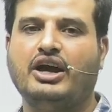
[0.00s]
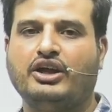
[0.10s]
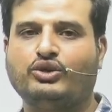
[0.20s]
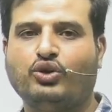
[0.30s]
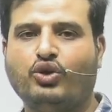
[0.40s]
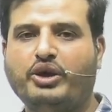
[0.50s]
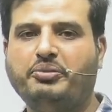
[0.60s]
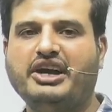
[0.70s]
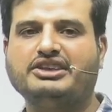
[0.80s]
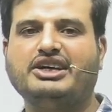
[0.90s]
तो कोई भी
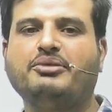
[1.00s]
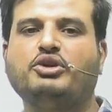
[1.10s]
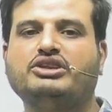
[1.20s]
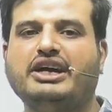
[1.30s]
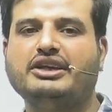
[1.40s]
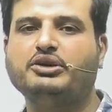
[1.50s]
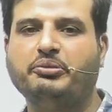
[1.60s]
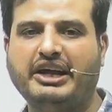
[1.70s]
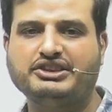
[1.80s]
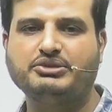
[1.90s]
एग्जाम होता है तो
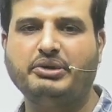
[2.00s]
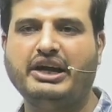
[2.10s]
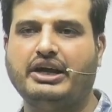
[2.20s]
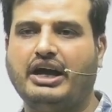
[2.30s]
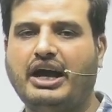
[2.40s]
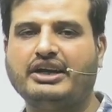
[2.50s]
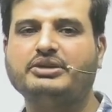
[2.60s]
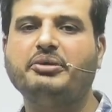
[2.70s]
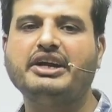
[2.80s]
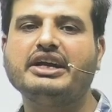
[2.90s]
मैथ्स में
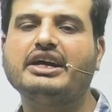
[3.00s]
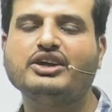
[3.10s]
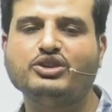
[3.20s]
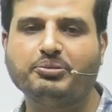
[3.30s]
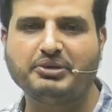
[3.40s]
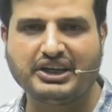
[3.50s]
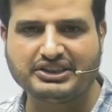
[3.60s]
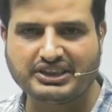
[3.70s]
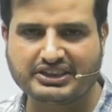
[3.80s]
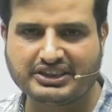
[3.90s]
अर्थमेटिक का जो अपना
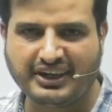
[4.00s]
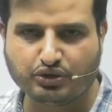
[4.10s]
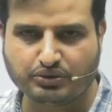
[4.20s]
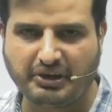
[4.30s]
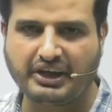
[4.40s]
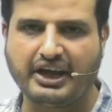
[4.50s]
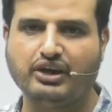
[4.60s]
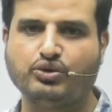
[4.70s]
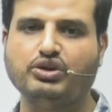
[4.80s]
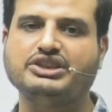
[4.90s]
सेक्शन है उसमें
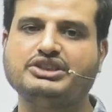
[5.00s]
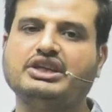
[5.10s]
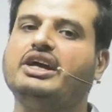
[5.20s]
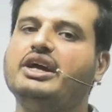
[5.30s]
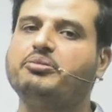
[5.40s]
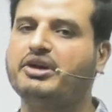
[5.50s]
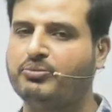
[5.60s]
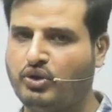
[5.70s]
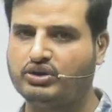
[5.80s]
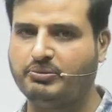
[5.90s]
कैलकुलेशन का एक
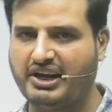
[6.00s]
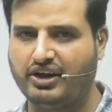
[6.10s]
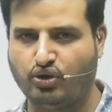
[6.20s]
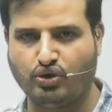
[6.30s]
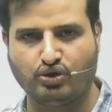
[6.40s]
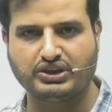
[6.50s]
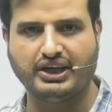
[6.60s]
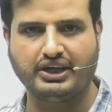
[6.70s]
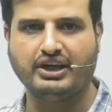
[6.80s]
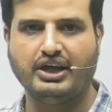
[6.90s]
बहुत बड़ा रोल होता है
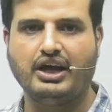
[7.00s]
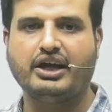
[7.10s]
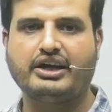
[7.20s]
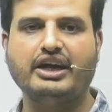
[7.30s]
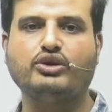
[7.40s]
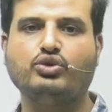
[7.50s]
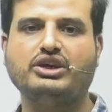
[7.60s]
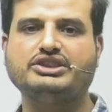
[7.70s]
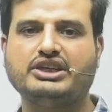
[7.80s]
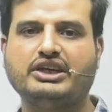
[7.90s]

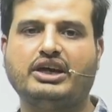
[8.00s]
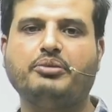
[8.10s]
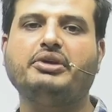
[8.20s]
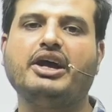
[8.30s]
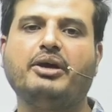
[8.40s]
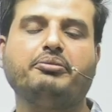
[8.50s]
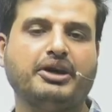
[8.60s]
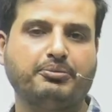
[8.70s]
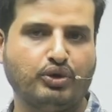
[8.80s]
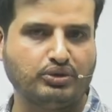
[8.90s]
कैलकुलेशन अपने आप में एक
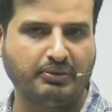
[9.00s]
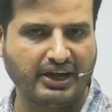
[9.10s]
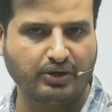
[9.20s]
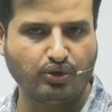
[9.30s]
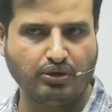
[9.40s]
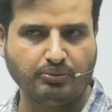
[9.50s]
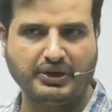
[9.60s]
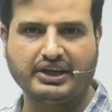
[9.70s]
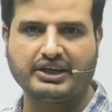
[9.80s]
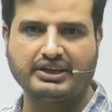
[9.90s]
बहुत बड़ा रोल प्ले
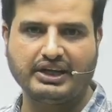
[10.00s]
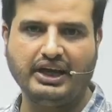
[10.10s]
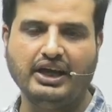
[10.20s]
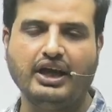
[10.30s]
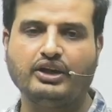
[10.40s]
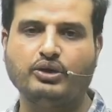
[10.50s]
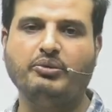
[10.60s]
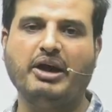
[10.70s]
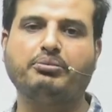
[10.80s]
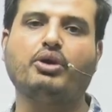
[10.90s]
करती है तो मैं
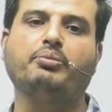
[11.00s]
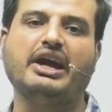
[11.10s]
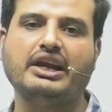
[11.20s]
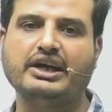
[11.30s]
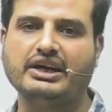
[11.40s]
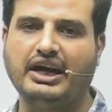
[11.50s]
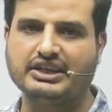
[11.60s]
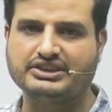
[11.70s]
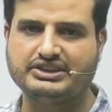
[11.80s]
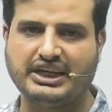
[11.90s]
आपको पहले क्लास
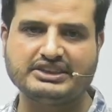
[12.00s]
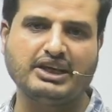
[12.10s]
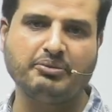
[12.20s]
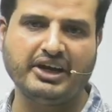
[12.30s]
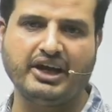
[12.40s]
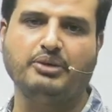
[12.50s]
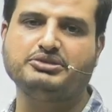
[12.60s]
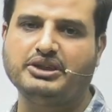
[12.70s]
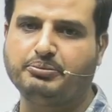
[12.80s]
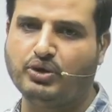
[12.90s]
जैसा मैंने आपसे
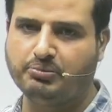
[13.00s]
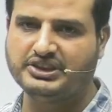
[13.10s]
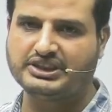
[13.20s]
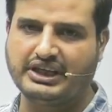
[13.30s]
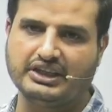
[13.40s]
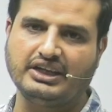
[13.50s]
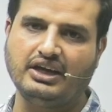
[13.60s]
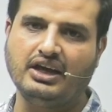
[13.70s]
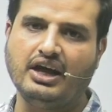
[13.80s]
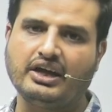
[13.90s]
प्रोमिस किया था
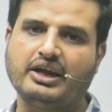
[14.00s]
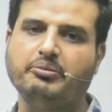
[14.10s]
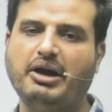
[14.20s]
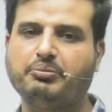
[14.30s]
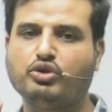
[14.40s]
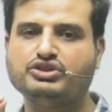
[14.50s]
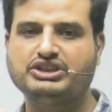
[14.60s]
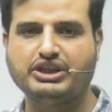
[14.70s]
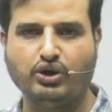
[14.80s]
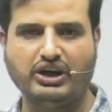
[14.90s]
कि मैं आपको
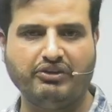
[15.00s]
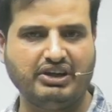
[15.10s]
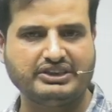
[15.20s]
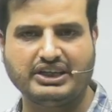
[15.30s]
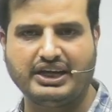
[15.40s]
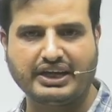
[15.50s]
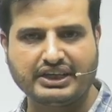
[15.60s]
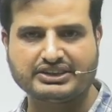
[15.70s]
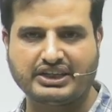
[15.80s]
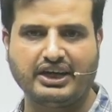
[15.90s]
जीरो लेवल से लेकर
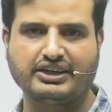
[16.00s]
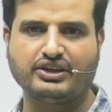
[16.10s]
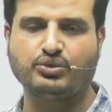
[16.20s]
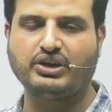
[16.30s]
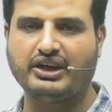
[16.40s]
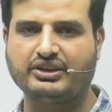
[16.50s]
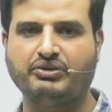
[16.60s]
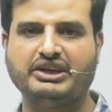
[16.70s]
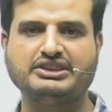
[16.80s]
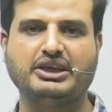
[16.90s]
स्टार्ट करूंगा तो
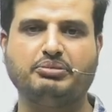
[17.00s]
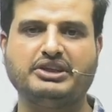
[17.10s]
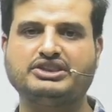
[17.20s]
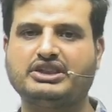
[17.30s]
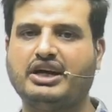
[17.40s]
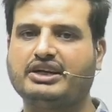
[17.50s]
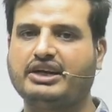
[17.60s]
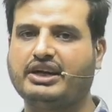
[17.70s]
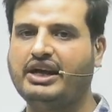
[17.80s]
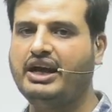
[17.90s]
वहीं से अपन स्टार्ट कर
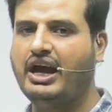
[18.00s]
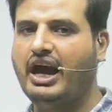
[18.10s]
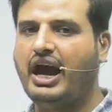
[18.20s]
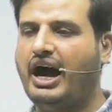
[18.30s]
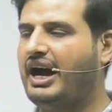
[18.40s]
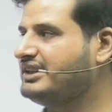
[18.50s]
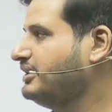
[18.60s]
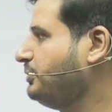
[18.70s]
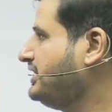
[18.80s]
रहे हैं आज अपन